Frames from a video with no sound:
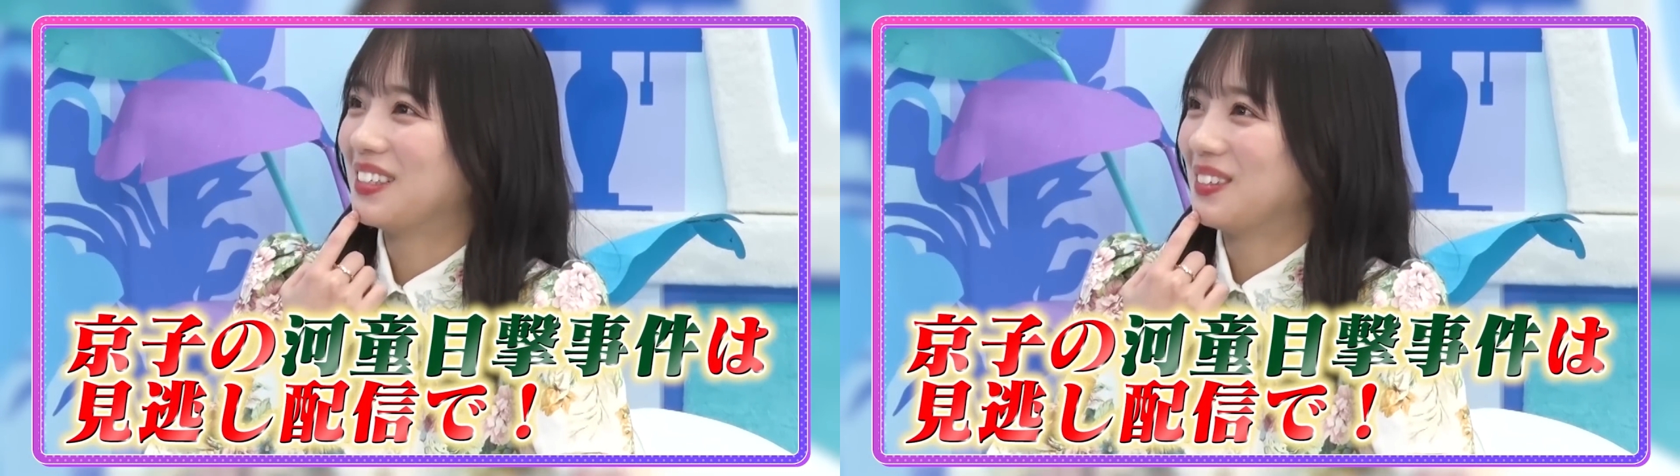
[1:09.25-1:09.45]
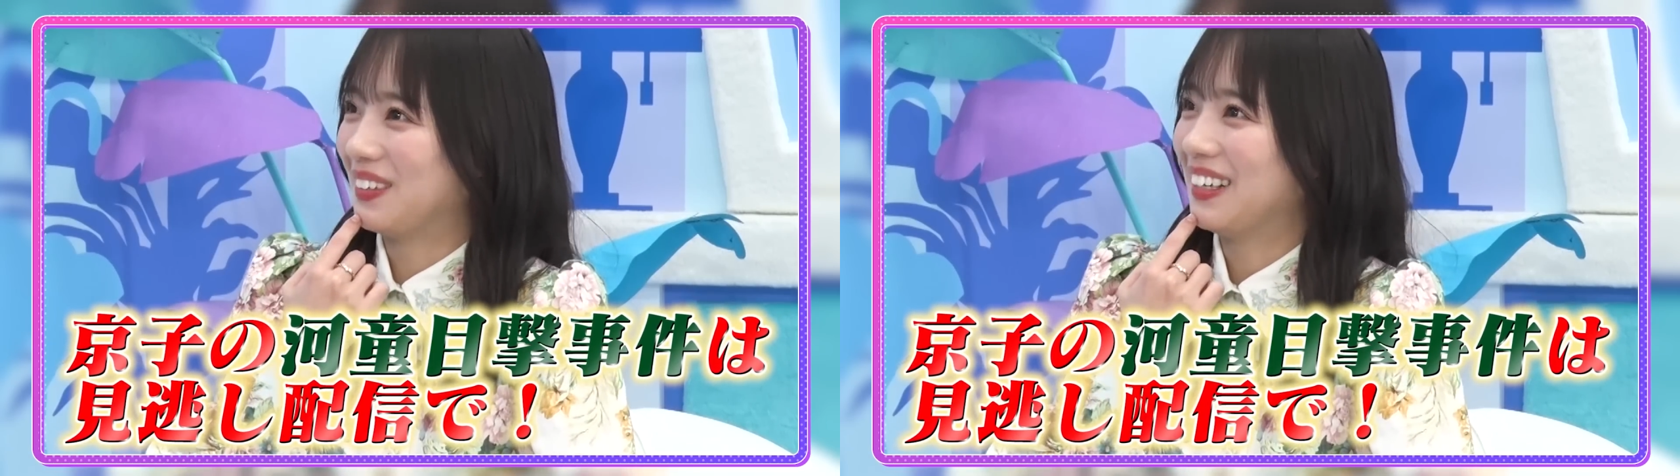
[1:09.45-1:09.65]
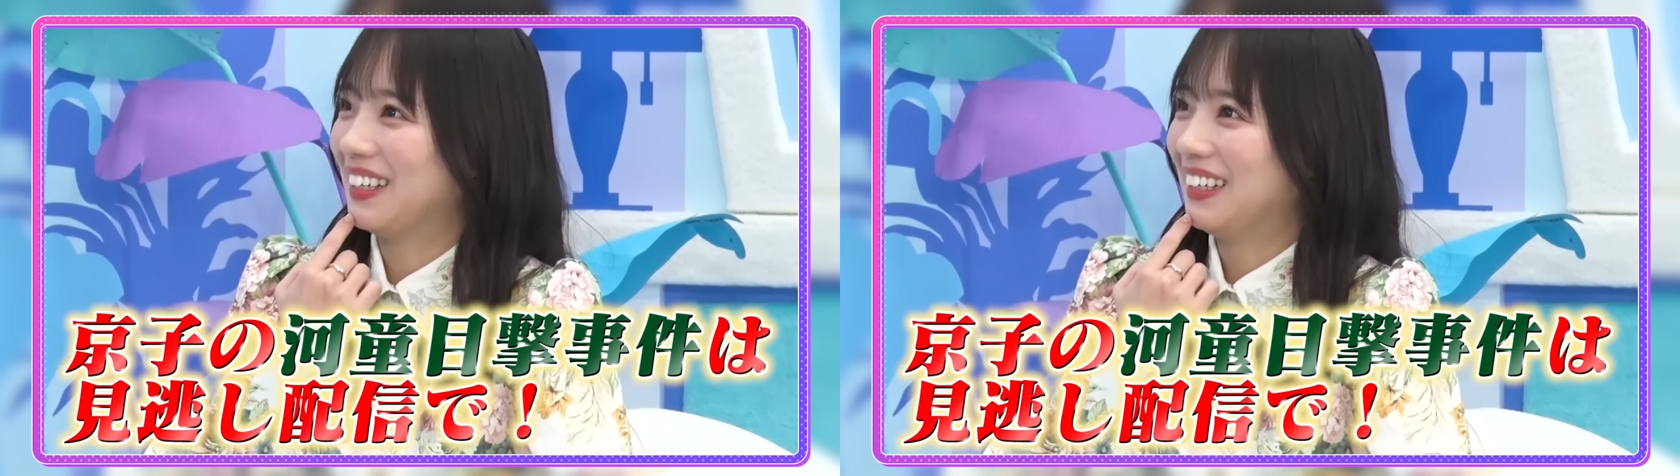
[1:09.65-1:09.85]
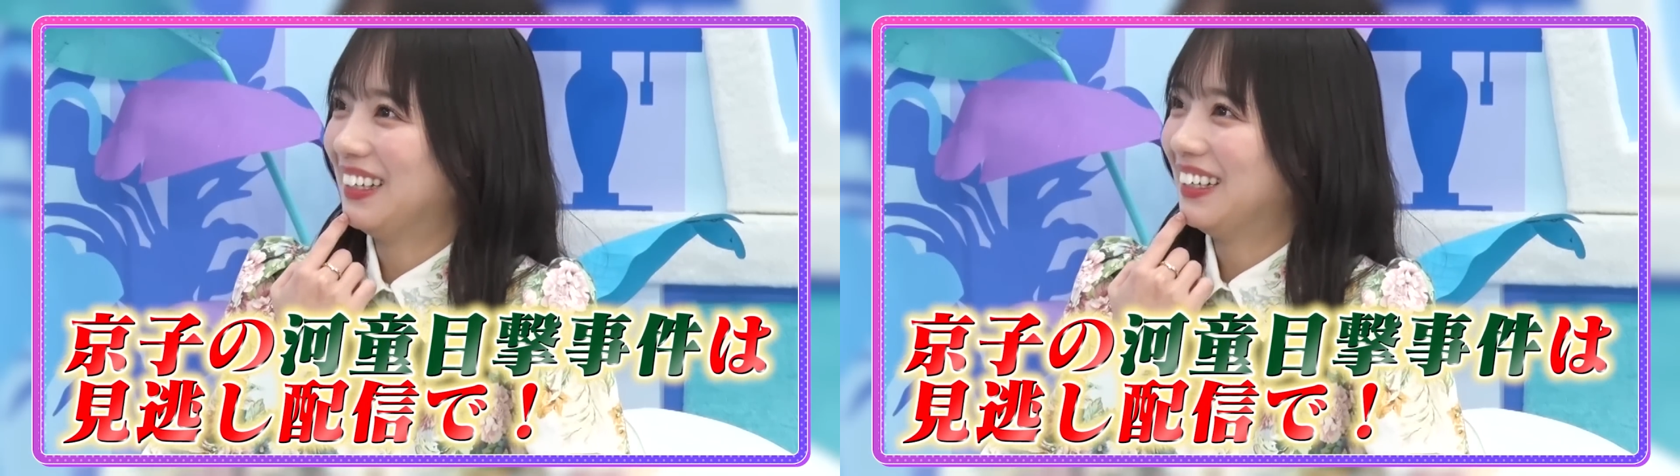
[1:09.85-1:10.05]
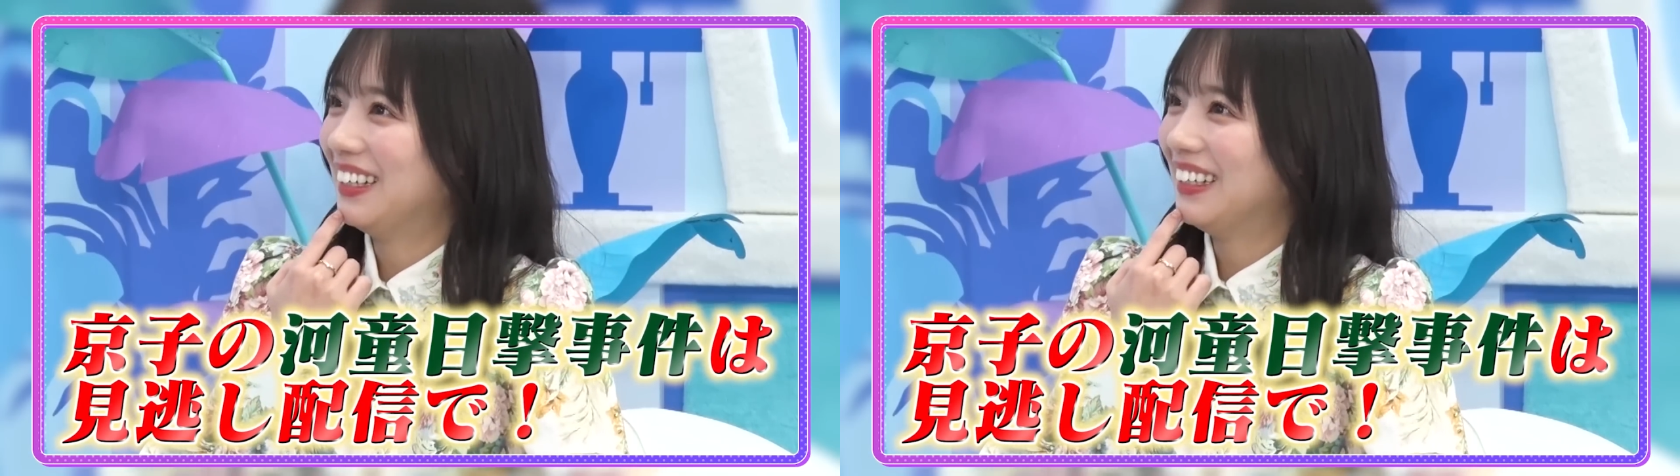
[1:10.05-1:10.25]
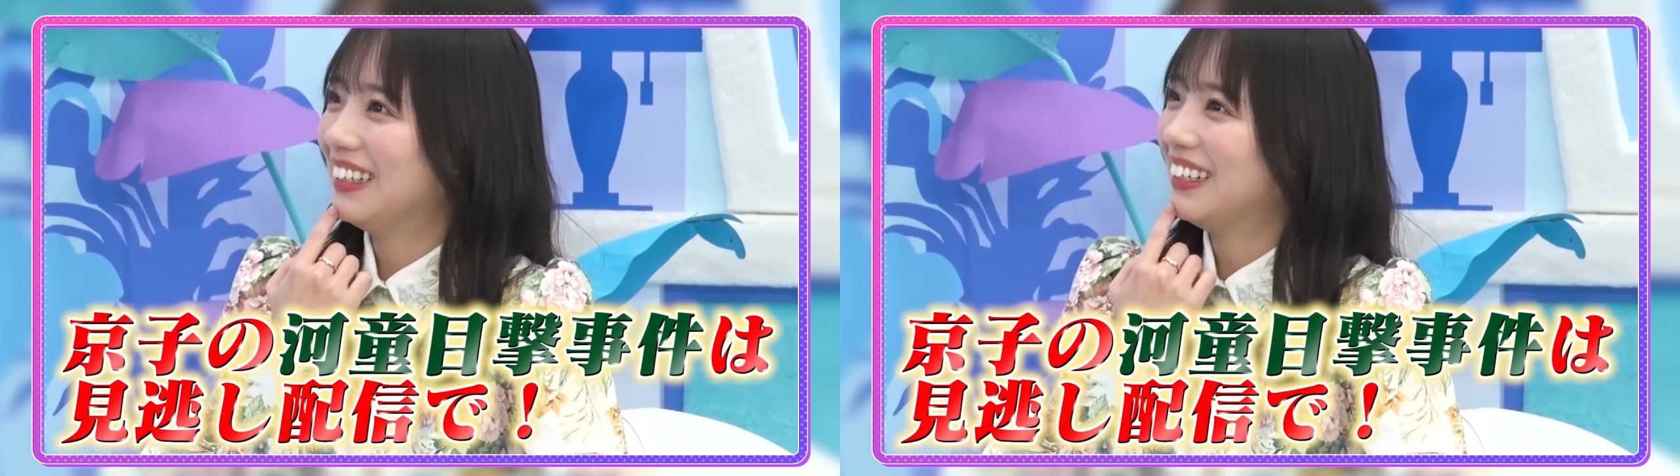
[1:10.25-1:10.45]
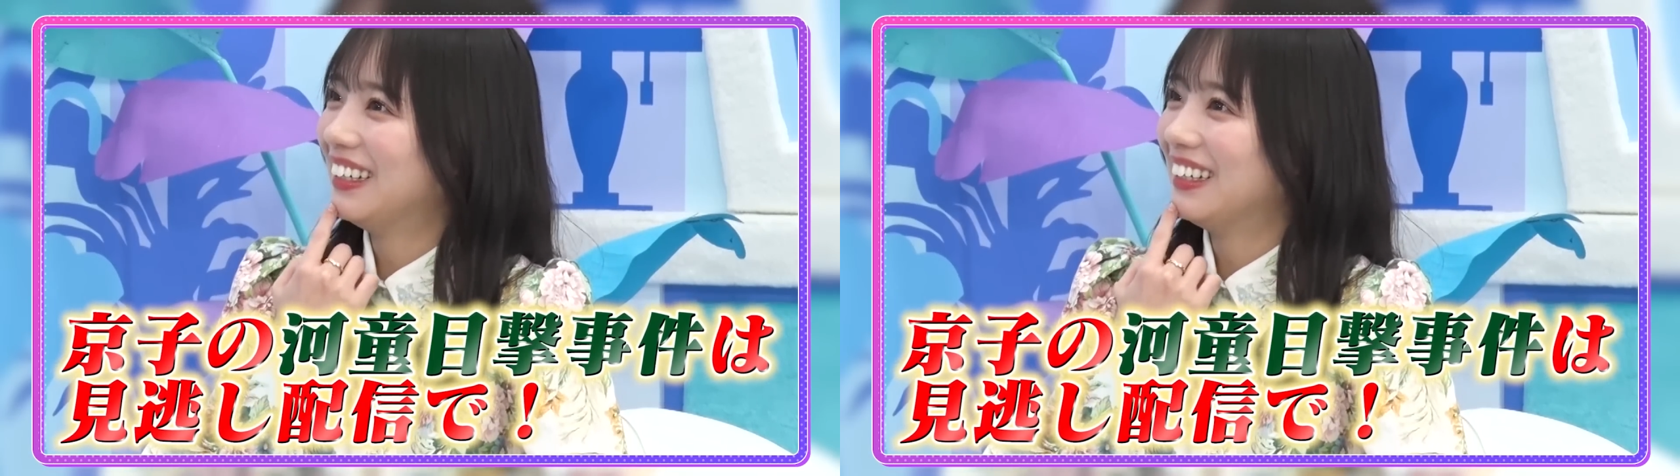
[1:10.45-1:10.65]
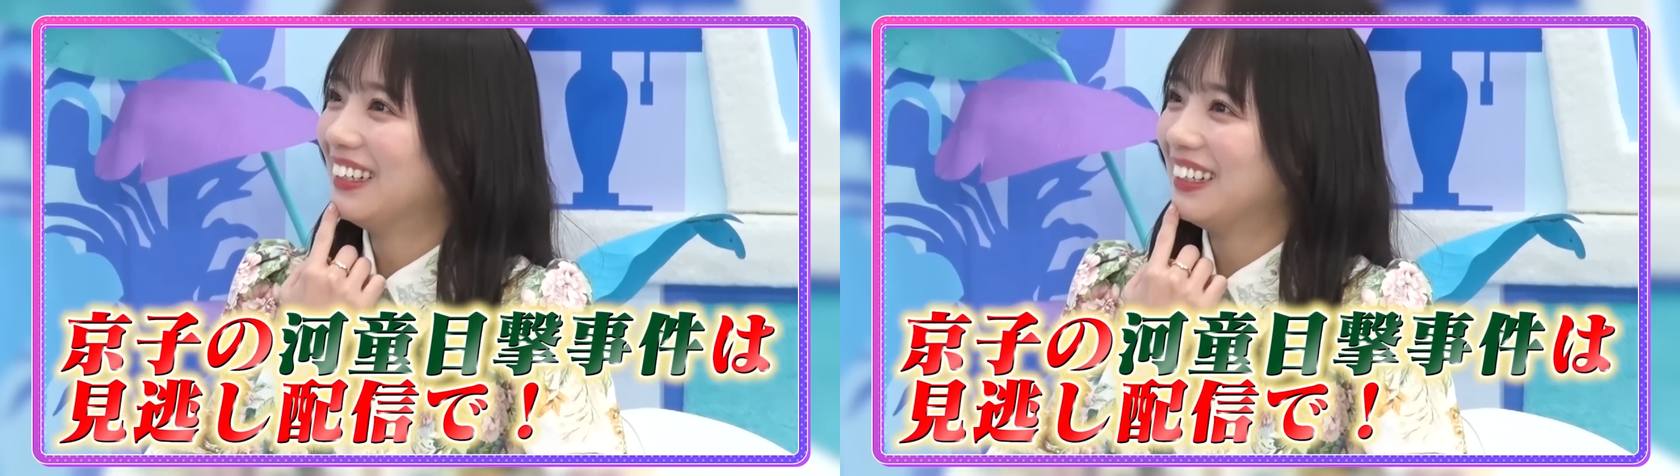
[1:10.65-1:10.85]
ですよね
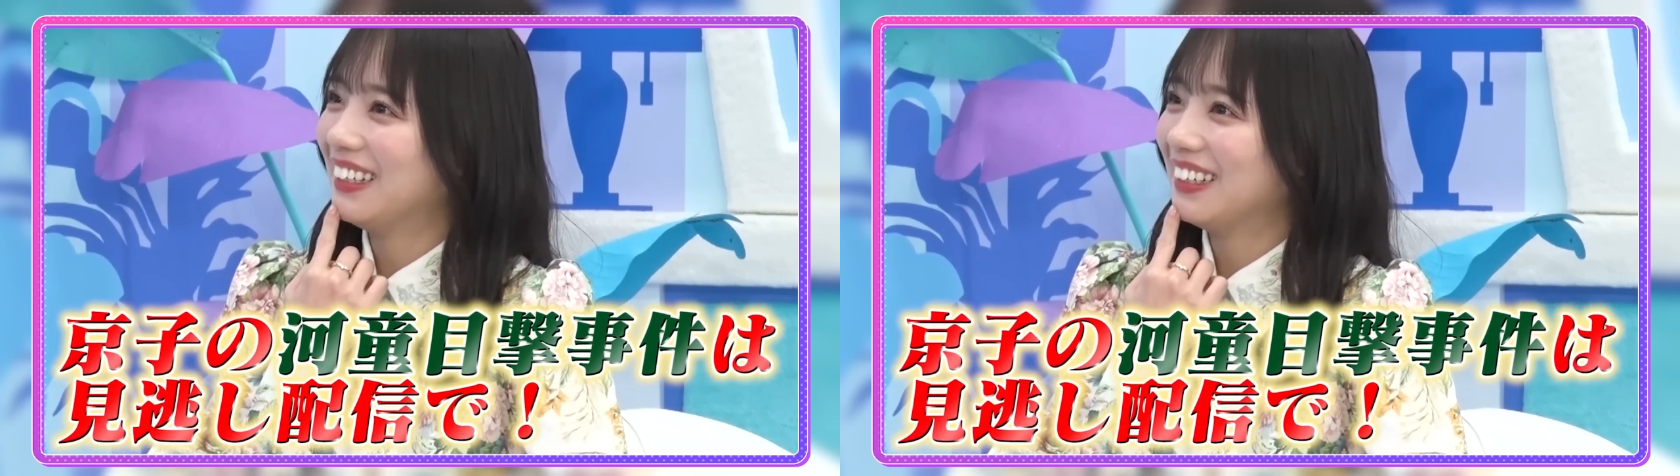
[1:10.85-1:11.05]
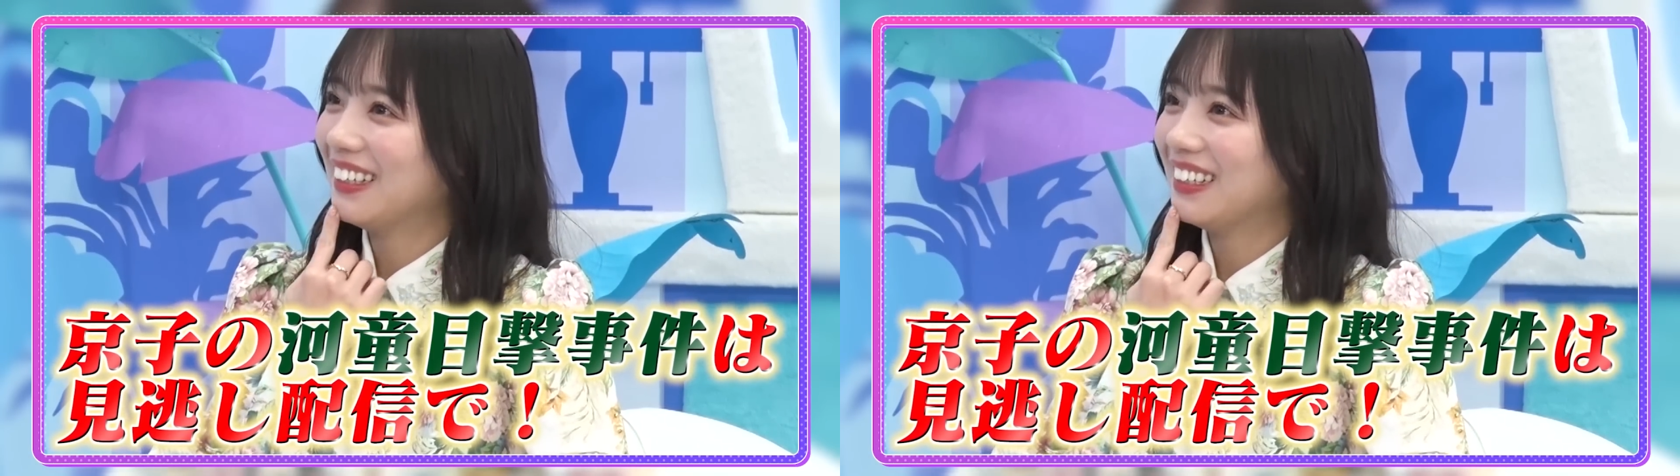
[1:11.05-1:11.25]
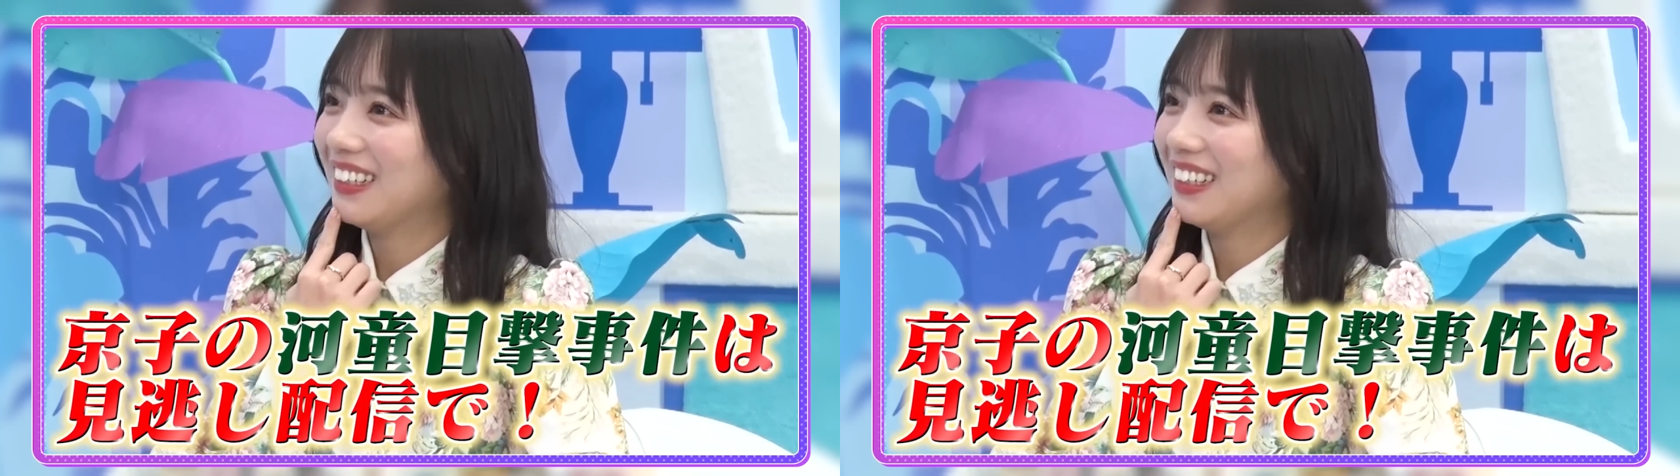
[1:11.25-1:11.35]
えどういうことで